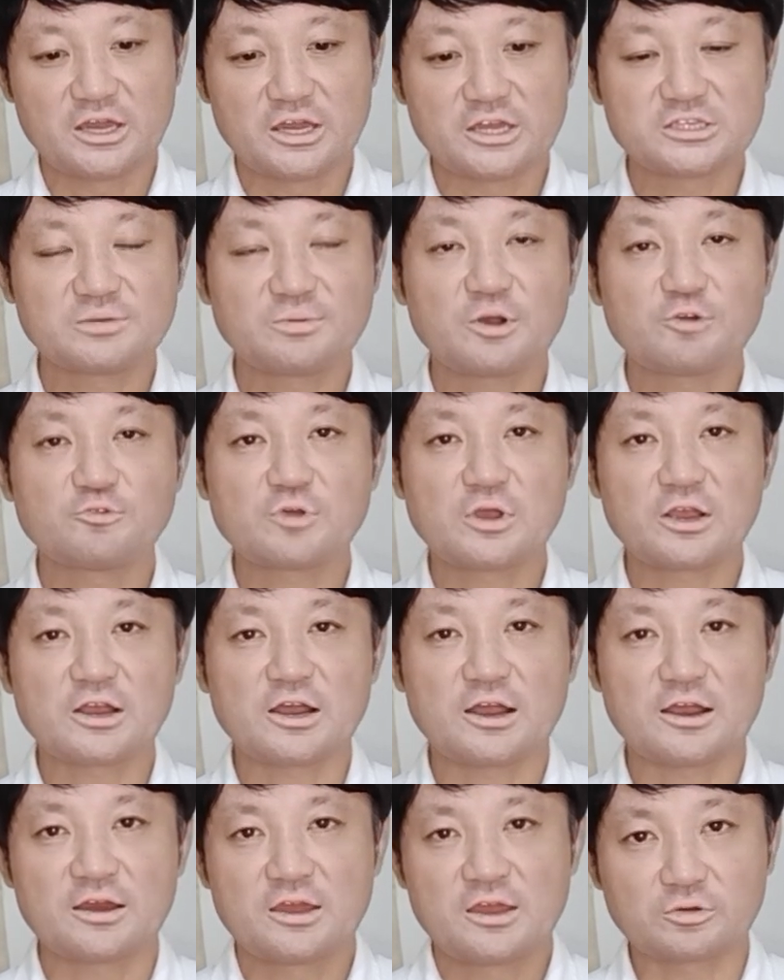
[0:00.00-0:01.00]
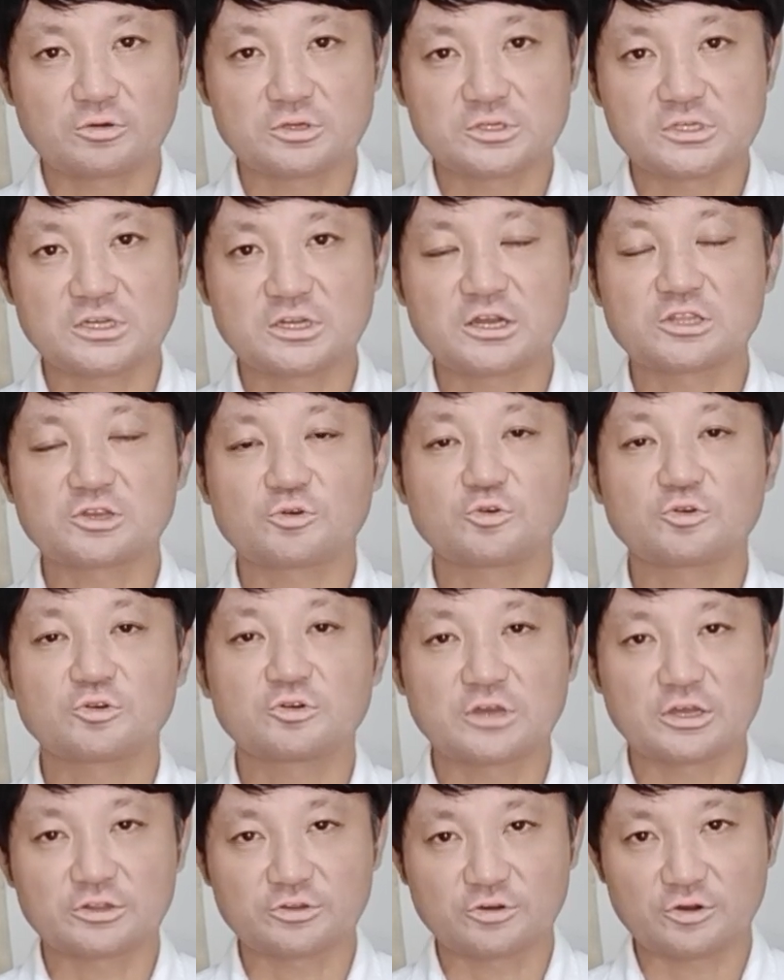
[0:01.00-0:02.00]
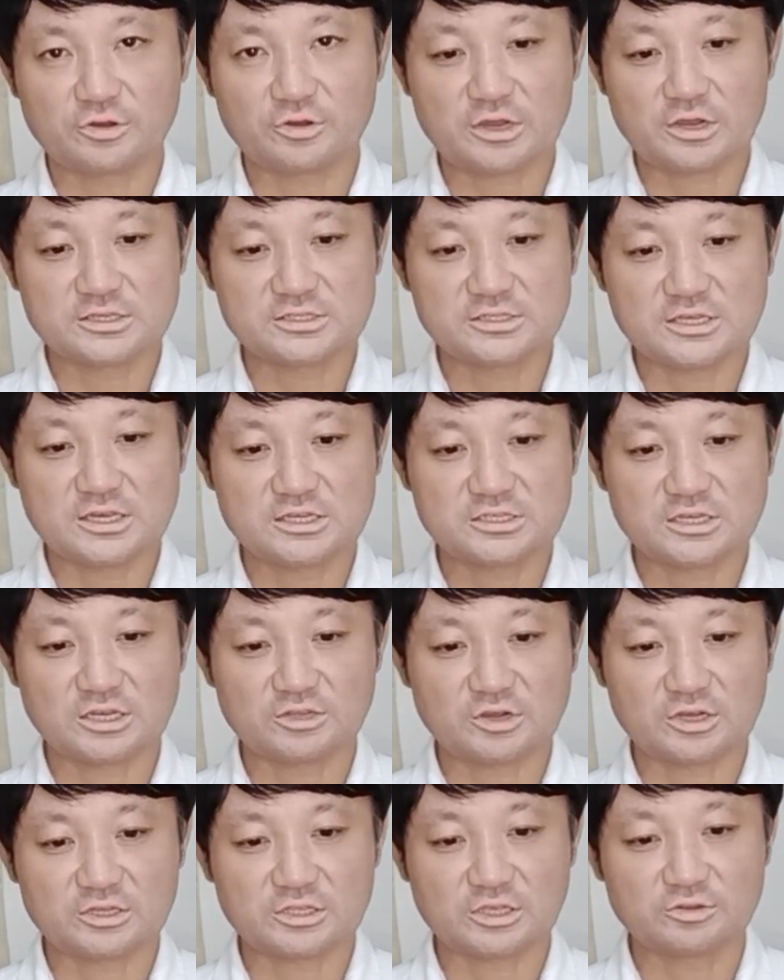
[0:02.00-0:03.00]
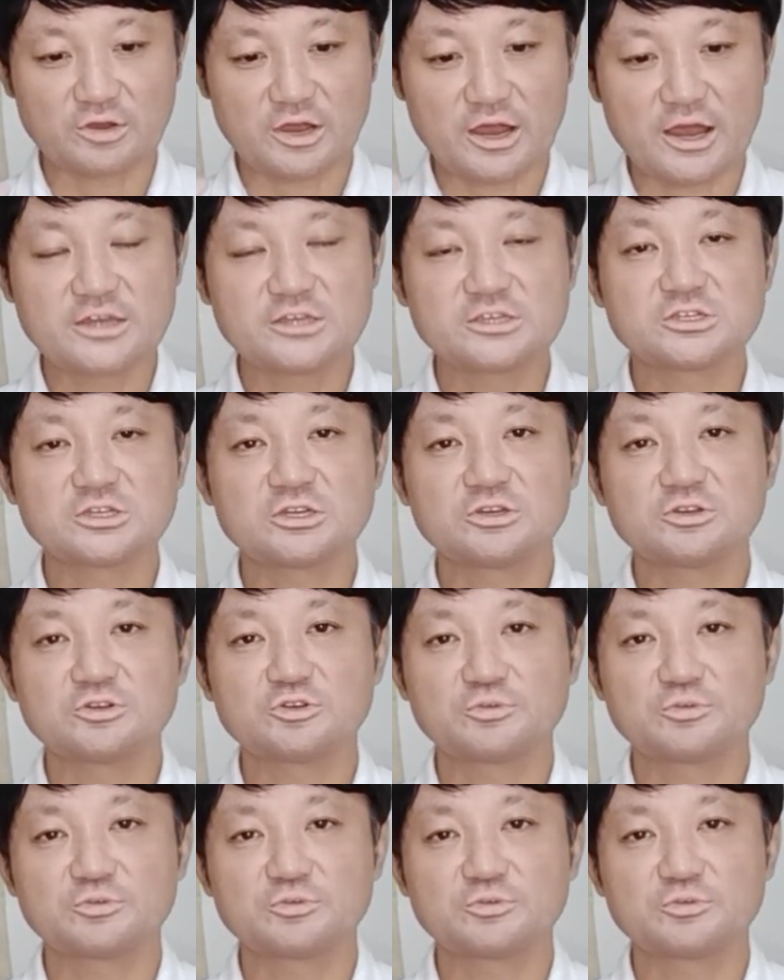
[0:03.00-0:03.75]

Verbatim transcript: 一番上が新型コロナの感染者の方の ICU